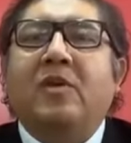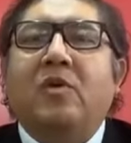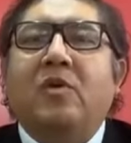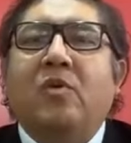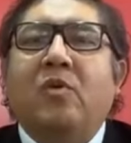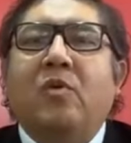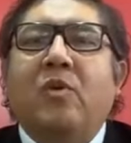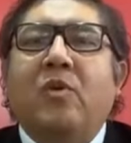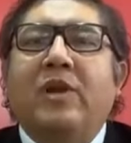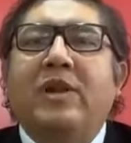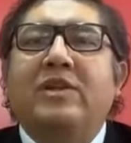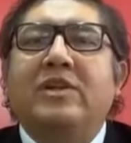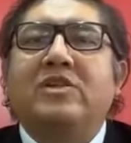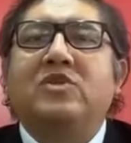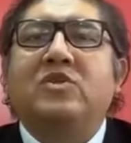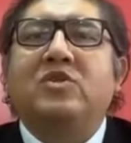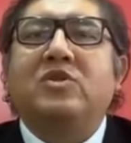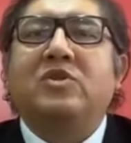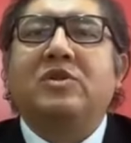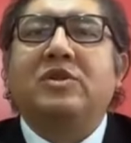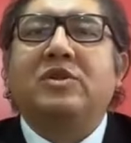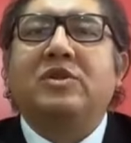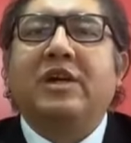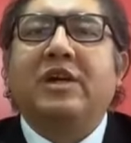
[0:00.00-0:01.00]
cuáles
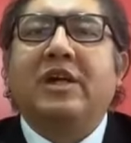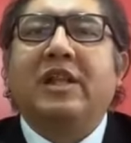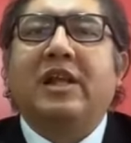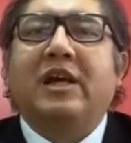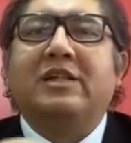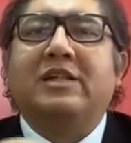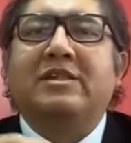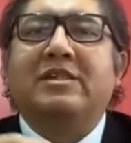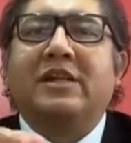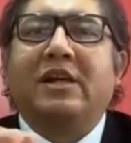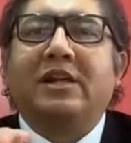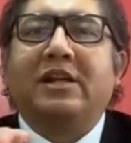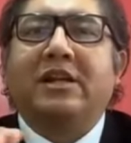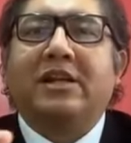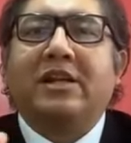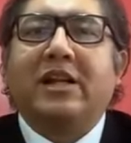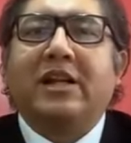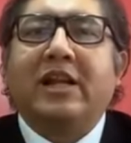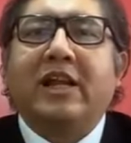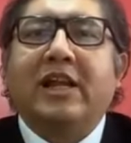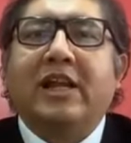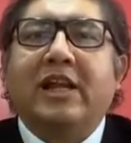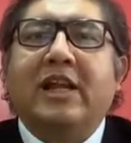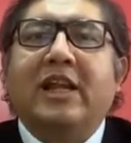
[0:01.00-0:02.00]
son las
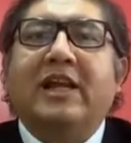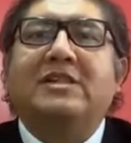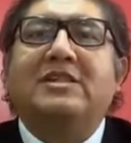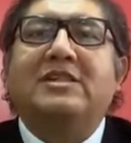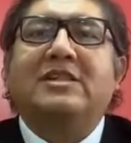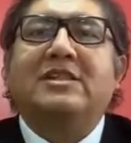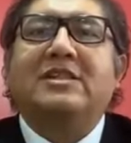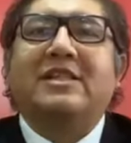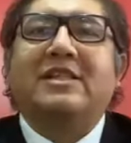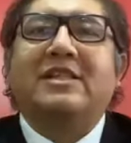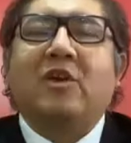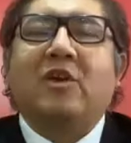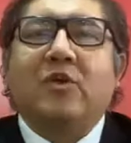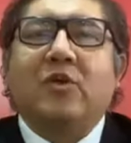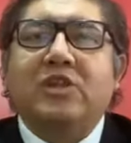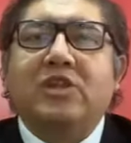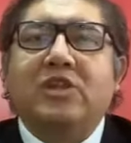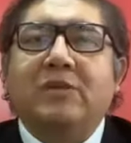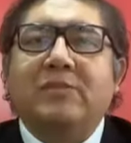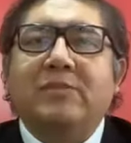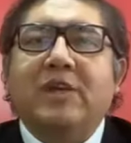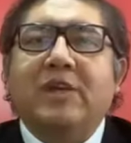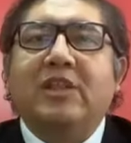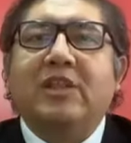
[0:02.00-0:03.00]
reglas de
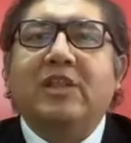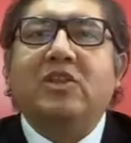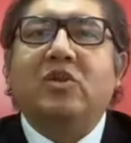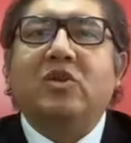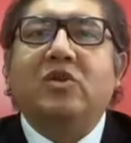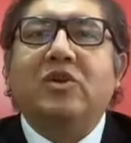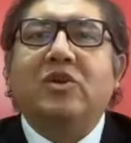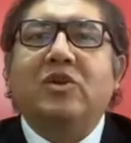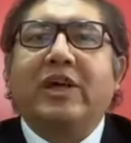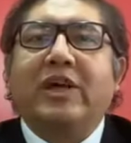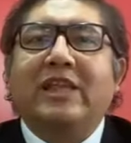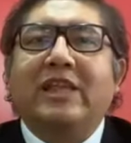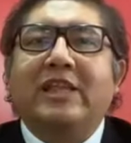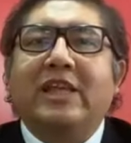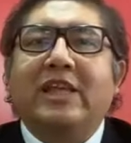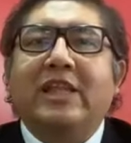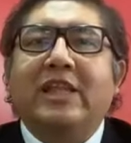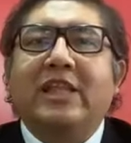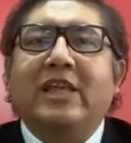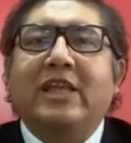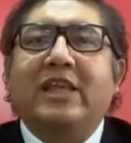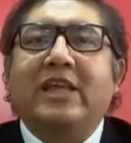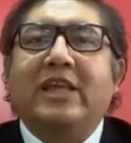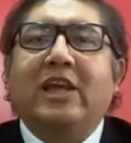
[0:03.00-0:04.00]
conocimiento que
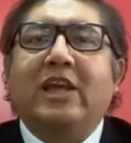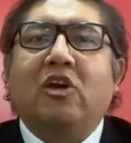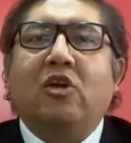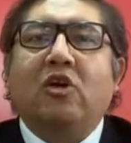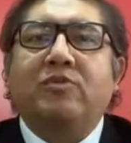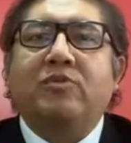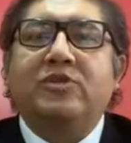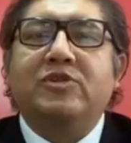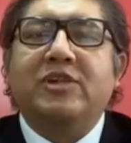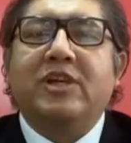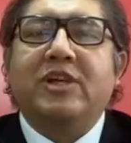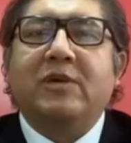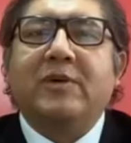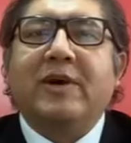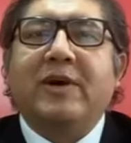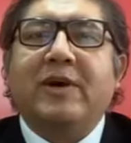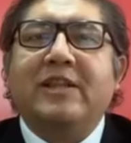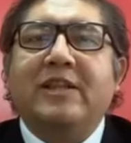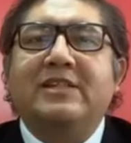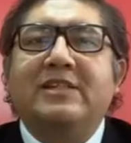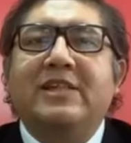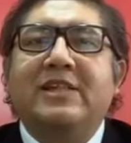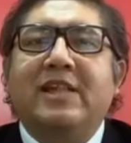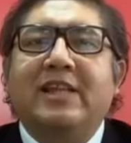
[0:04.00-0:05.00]
tienen que
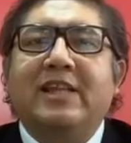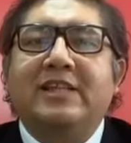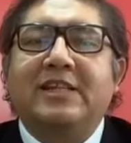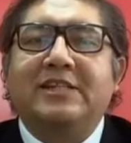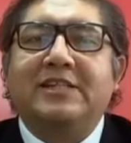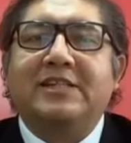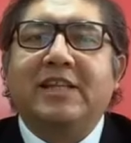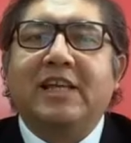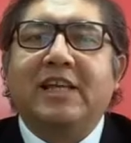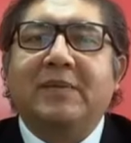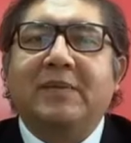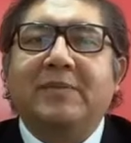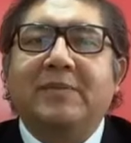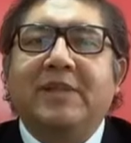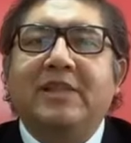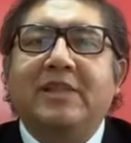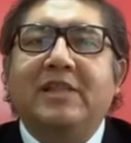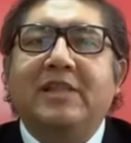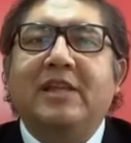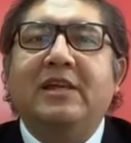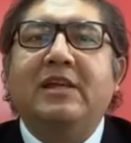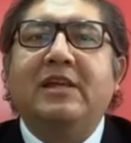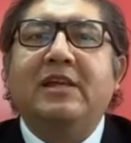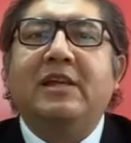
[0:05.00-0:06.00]
observarse
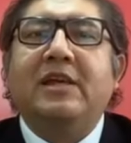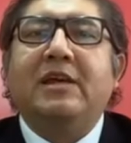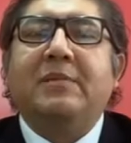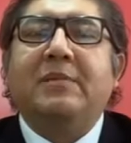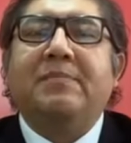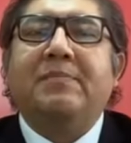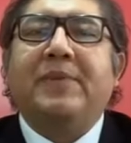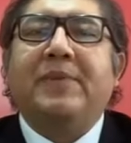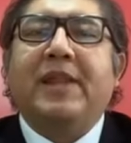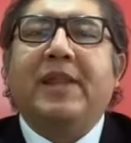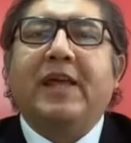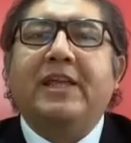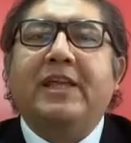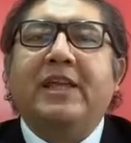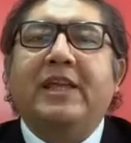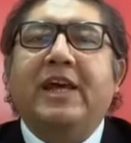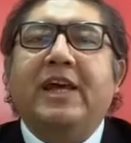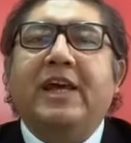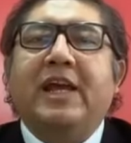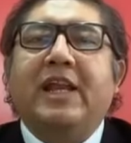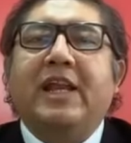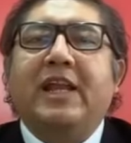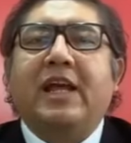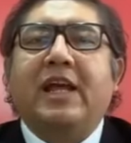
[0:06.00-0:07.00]
necesariamente para
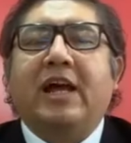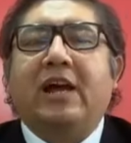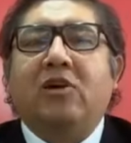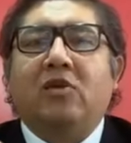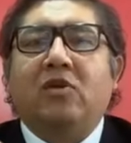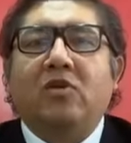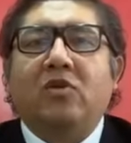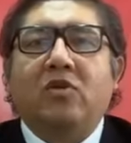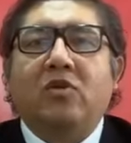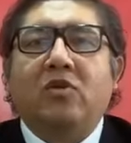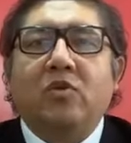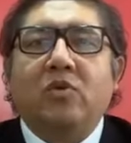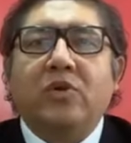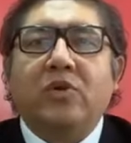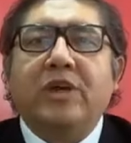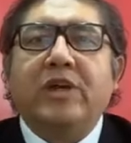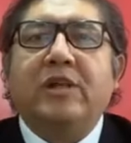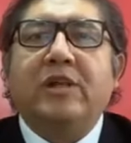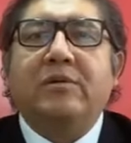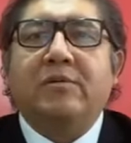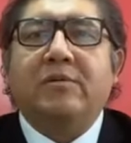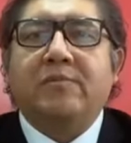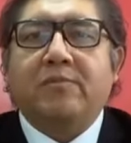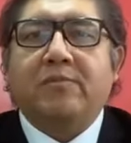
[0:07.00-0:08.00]
llegar a
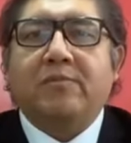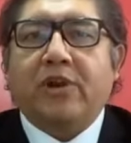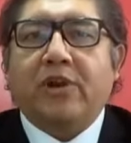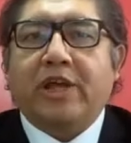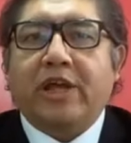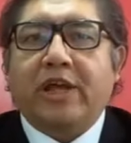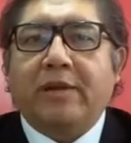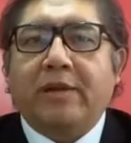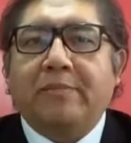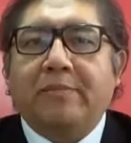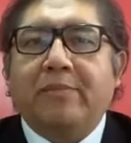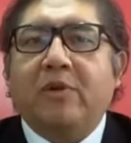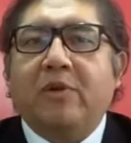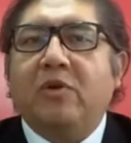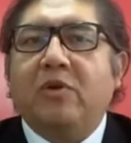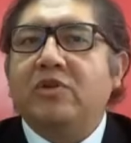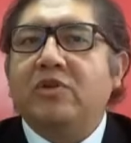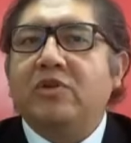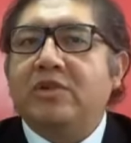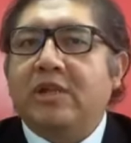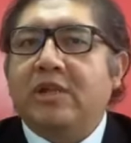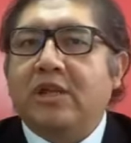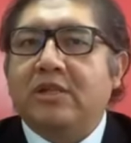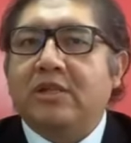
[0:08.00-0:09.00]
concluir, por ejemplo,
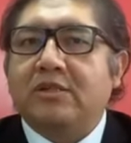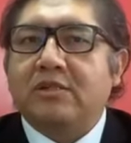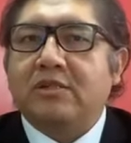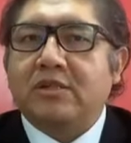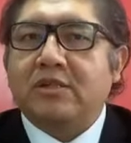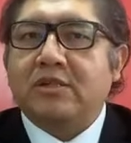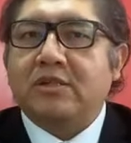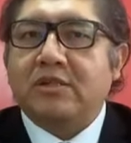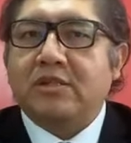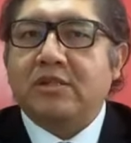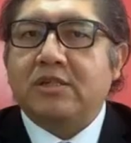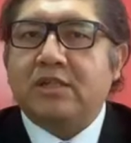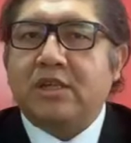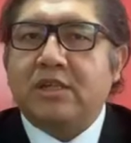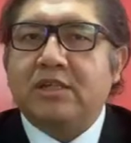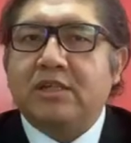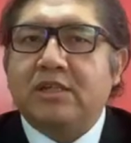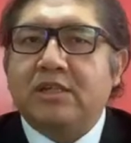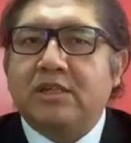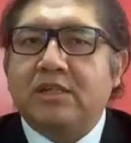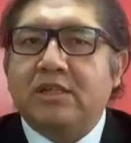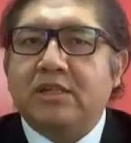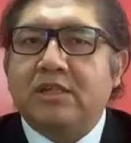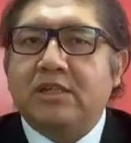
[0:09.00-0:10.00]
si
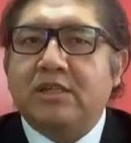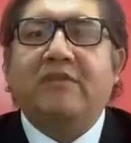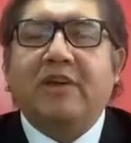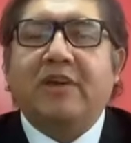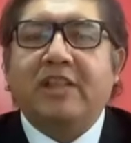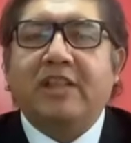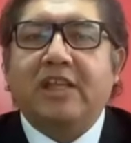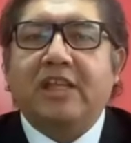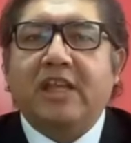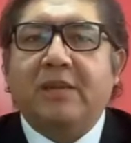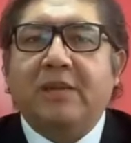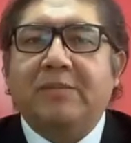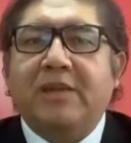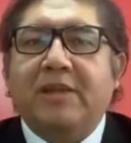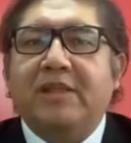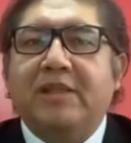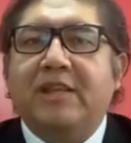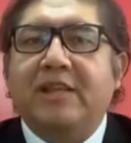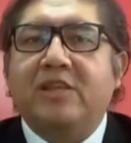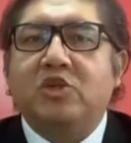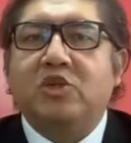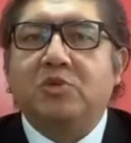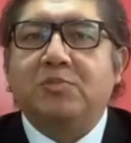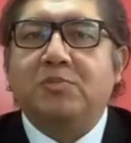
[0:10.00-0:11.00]
existe
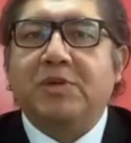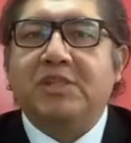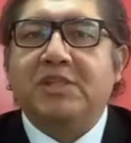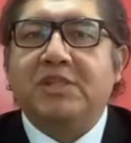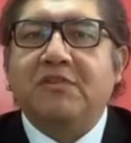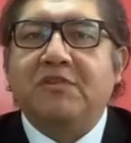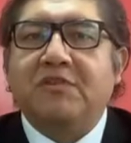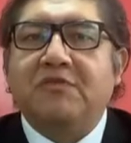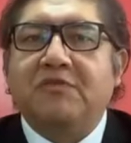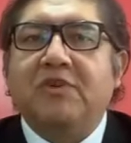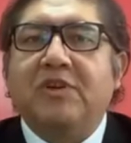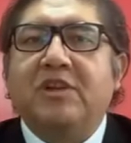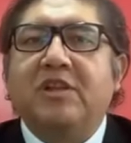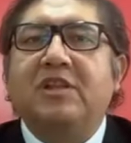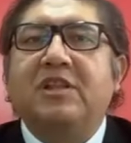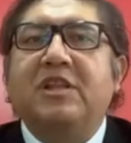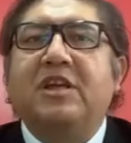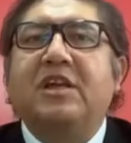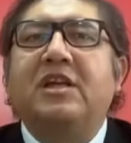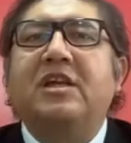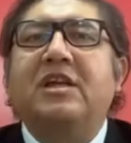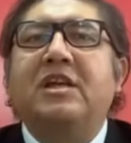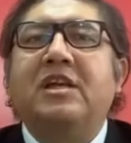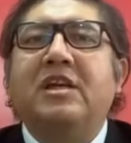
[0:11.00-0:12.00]
efectivamente sospecha
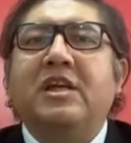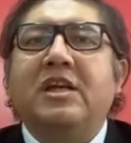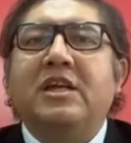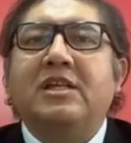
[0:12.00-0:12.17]
fuerte,